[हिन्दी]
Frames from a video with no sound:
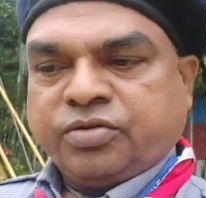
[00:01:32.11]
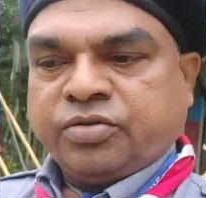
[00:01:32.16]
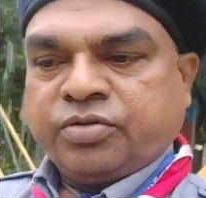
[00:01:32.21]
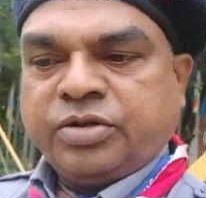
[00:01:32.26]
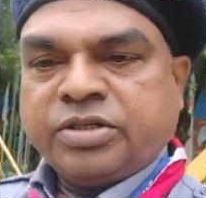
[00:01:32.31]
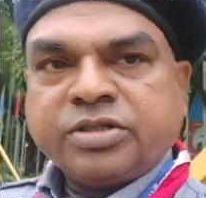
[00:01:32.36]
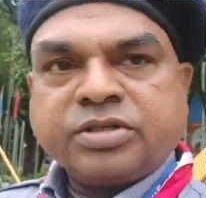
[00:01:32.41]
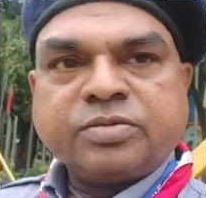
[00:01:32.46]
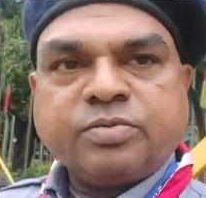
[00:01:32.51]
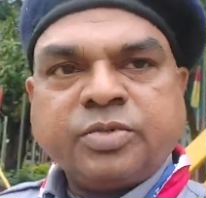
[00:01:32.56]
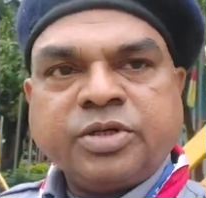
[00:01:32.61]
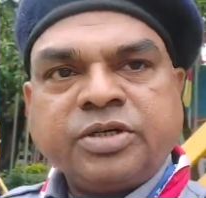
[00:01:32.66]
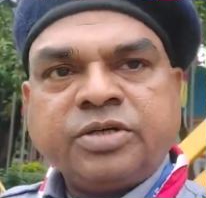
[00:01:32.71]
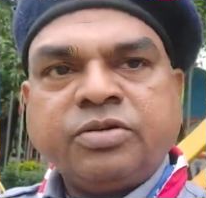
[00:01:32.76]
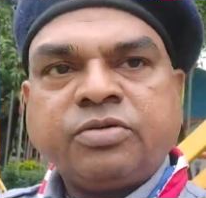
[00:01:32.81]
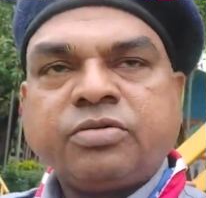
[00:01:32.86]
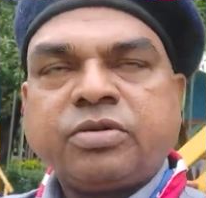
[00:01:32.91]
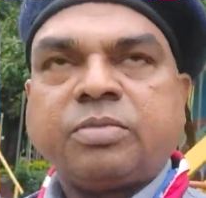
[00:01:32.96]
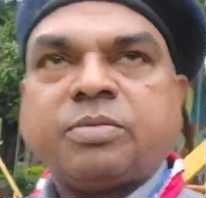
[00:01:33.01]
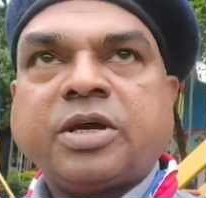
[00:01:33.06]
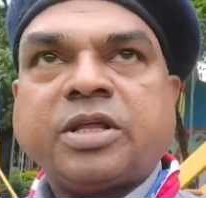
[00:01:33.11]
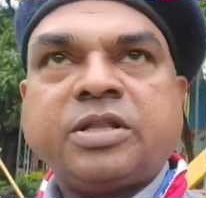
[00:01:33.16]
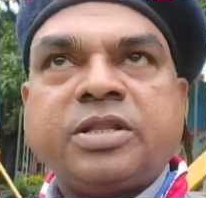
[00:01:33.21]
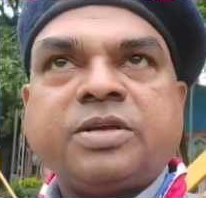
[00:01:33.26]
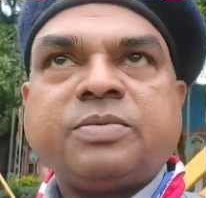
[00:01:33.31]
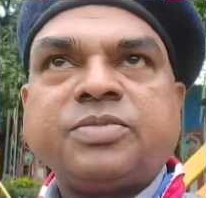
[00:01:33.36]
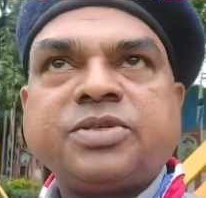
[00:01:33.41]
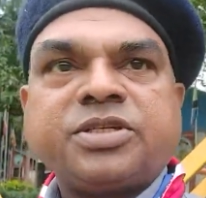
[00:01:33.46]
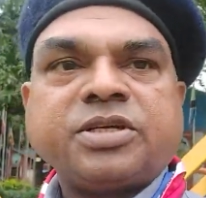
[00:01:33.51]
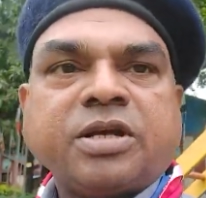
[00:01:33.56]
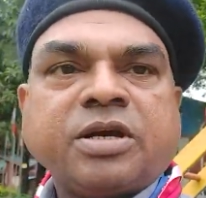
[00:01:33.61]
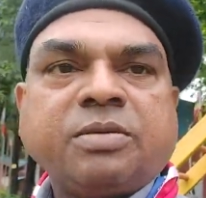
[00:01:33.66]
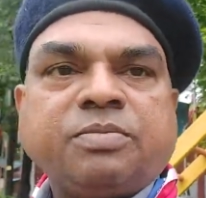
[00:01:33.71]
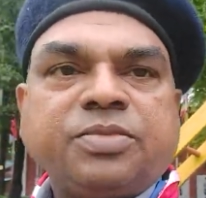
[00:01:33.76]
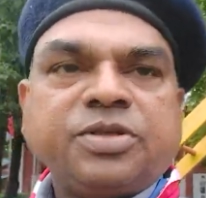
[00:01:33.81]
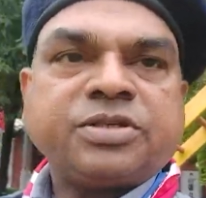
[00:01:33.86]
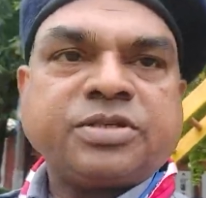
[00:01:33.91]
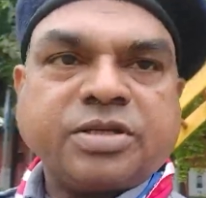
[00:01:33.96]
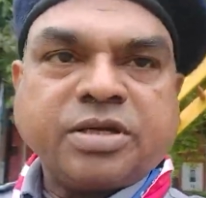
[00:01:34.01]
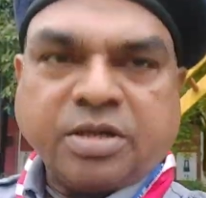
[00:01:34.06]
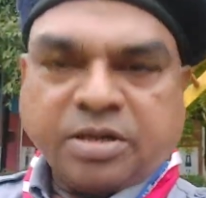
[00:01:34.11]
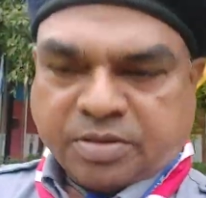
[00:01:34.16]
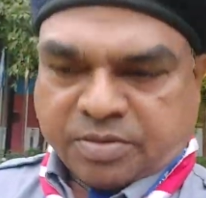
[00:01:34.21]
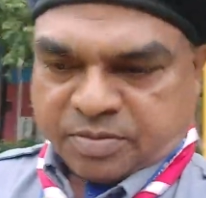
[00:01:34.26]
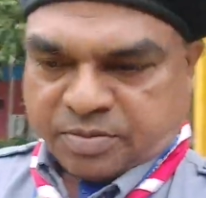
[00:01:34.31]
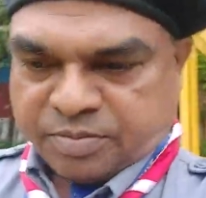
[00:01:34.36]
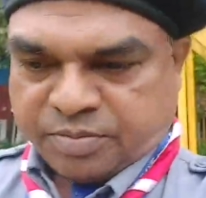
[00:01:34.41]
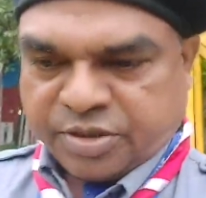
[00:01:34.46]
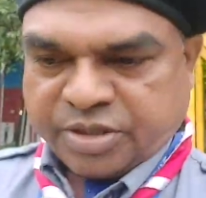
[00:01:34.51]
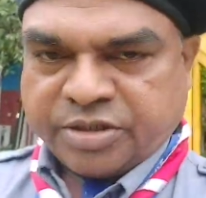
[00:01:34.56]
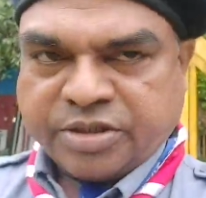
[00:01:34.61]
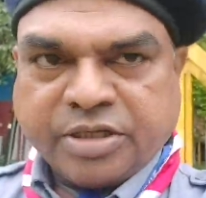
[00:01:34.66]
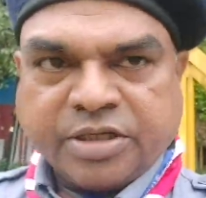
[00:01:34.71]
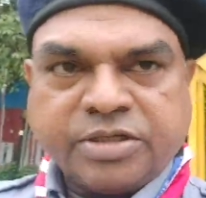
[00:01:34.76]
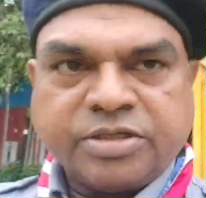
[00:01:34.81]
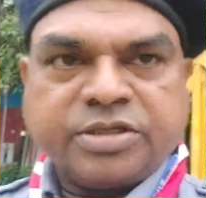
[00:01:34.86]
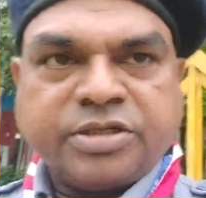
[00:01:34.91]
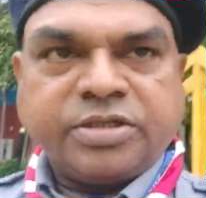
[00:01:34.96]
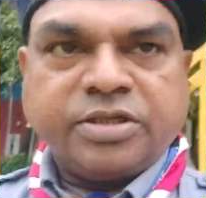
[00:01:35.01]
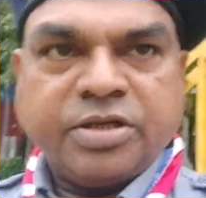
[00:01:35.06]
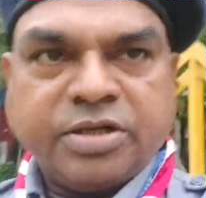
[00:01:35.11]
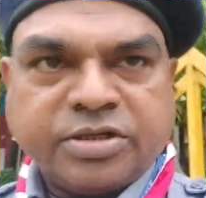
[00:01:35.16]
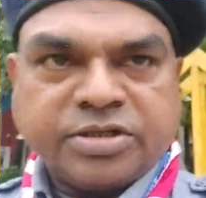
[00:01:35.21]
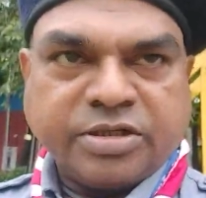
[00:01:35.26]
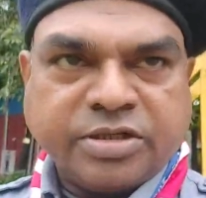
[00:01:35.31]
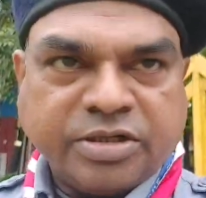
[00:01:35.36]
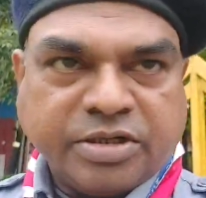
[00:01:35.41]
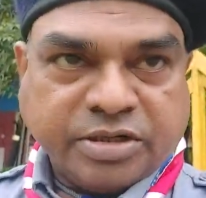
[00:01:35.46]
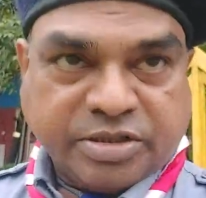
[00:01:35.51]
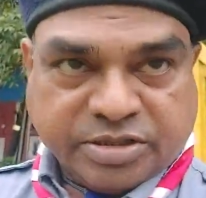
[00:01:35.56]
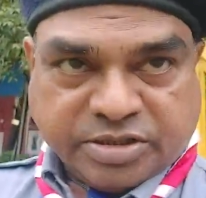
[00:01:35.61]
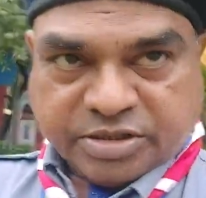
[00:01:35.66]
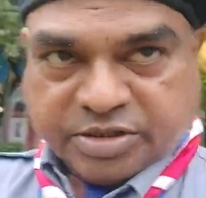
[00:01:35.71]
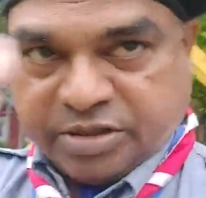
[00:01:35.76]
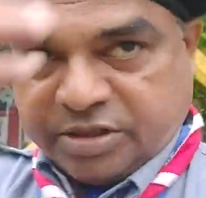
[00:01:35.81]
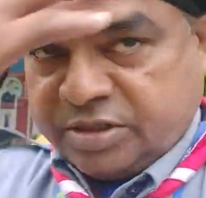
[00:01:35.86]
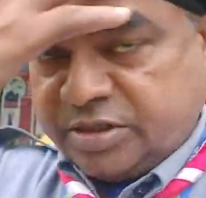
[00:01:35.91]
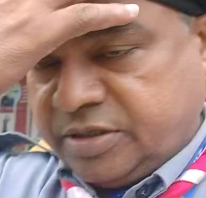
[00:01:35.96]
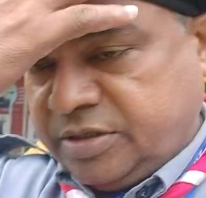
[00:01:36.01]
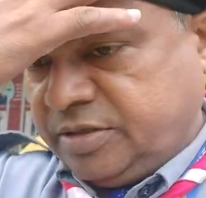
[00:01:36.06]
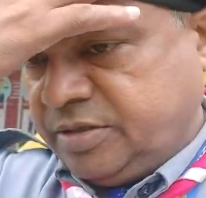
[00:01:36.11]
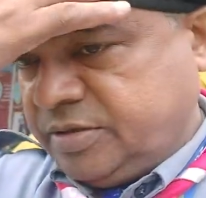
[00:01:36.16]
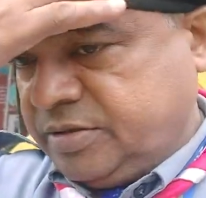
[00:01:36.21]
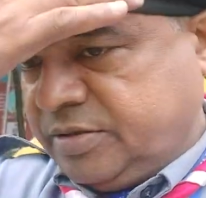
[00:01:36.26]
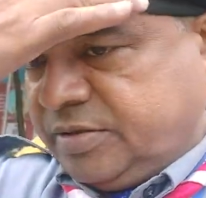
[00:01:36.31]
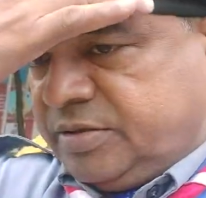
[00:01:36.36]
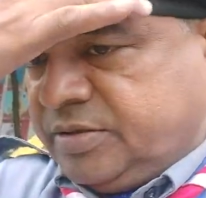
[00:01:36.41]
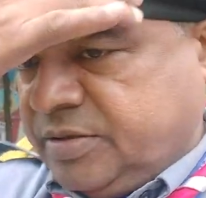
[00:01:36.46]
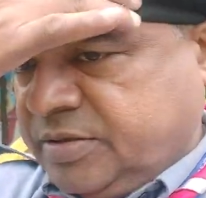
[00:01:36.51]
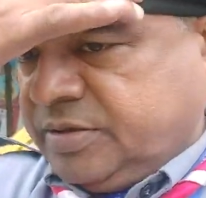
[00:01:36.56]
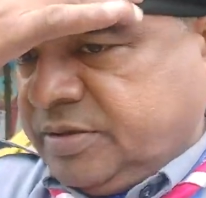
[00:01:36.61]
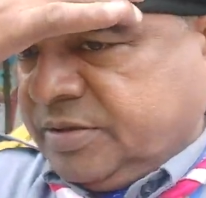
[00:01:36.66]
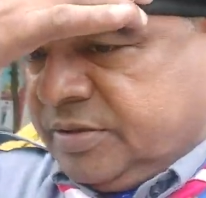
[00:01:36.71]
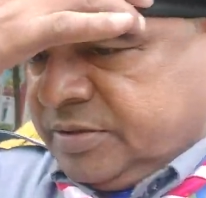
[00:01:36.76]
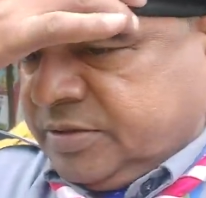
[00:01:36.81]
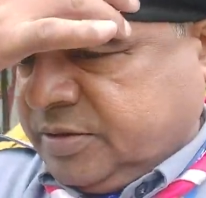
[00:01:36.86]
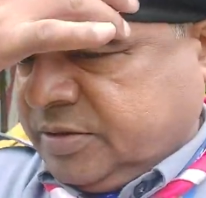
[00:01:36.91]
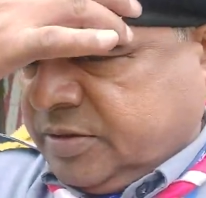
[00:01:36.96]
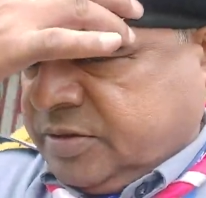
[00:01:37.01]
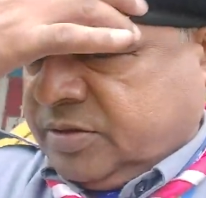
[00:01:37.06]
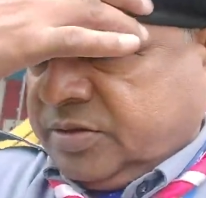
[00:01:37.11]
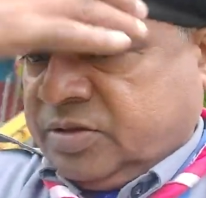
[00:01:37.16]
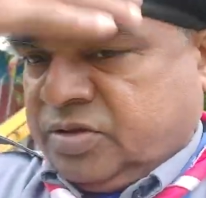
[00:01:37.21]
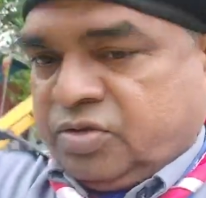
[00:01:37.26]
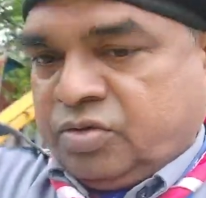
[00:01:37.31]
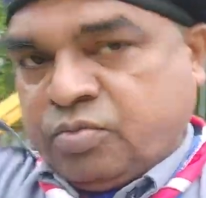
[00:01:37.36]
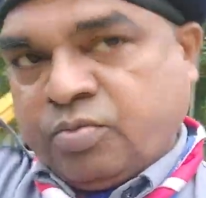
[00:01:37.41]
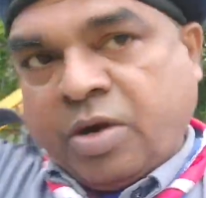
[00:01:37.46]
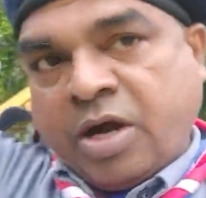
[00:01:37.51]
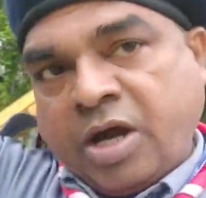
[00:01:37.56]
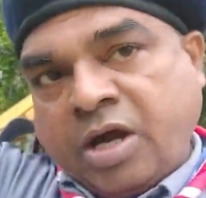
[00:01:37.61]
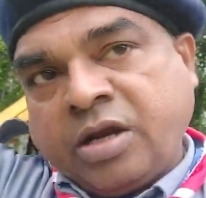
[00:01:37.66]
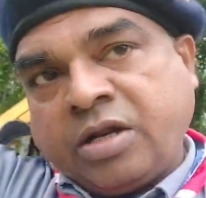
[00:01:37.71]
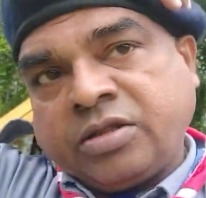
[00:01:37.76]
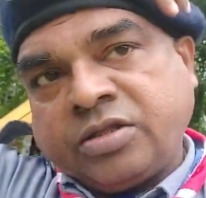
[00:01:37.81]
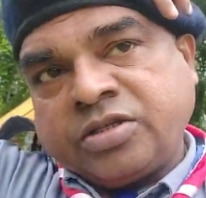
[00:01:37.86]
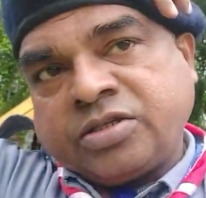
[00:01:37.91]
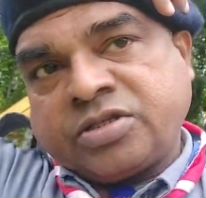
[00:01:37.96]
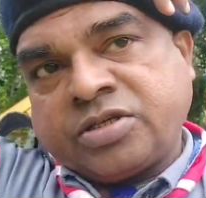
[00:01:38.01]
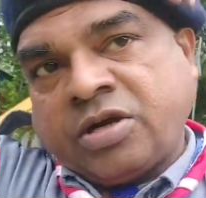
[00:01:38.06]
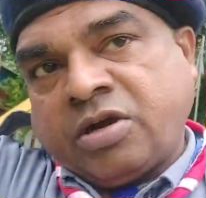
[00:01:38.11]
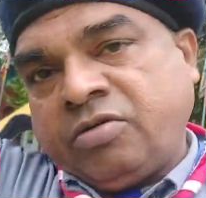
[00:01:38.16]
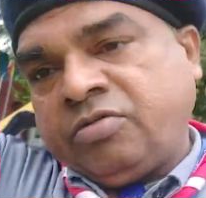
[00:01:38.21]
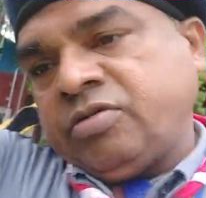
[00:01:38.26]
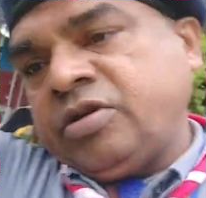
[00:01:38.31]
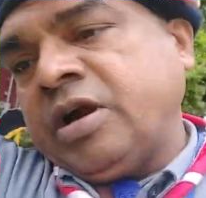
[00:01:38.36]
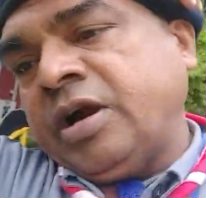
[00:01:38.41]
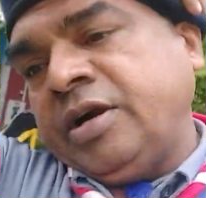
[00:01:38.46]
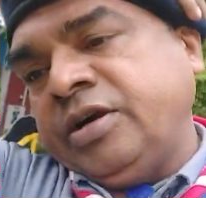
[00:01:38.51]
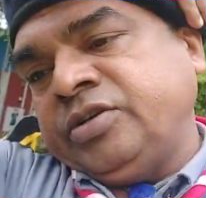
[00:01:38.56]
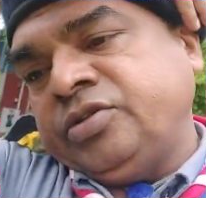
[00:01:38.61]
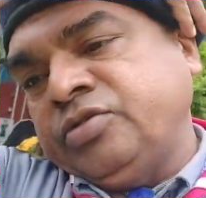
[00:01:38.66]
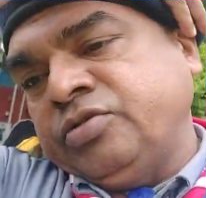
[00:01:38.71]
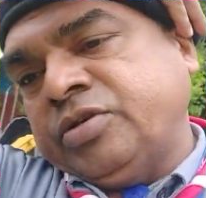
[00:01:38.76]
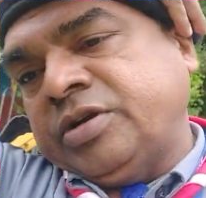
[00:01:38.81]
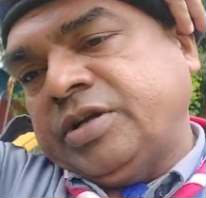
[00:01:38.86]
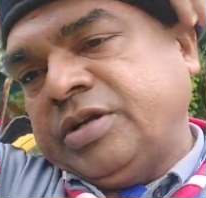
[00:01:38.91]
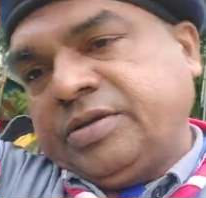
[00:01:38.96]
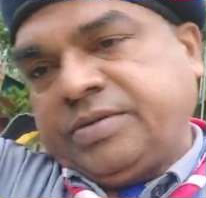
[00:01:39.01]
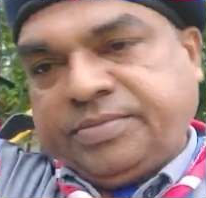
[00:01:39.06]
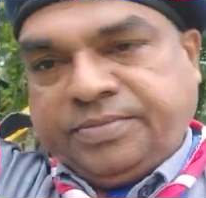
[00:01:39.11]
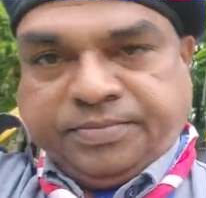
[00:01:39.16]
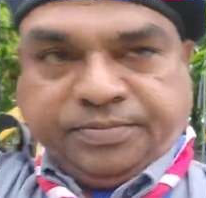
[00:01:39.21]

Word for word: तो इस वीडियो के माध्यम से आप इसका प्रत्यक्ष दर्शन कर सकते हैं तो भारत स्काउट गाइड जो है